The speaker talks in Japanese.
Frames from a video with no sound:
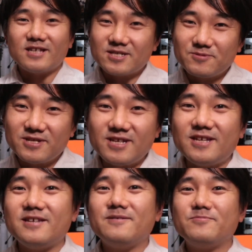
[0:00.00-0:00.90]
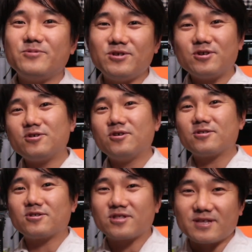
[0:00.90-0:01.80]
久しぶりに Vlog
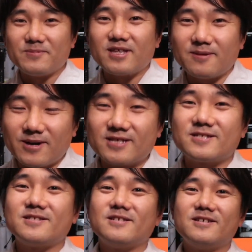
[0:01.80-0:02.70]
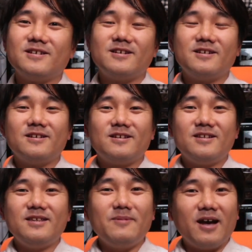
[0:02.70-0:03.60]
を撮ってみています。
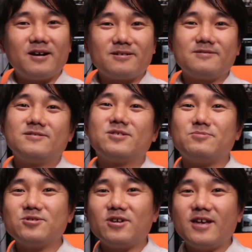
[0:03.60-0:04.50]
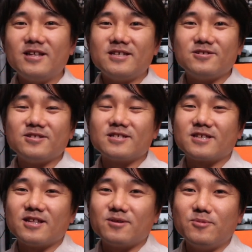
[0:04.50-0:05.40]
今、自分の部屋にいるんです
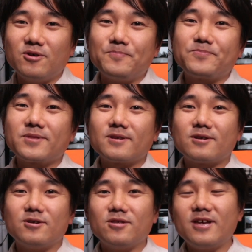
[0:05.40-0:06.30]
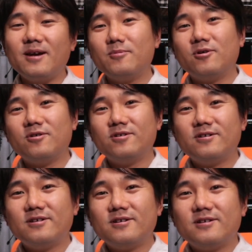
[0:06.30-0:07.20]
けれども、この部屋も
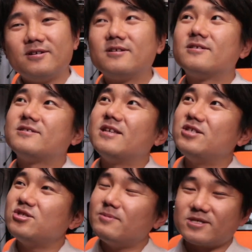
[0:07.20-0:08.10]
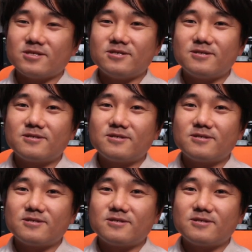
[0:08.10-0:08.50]
先週末、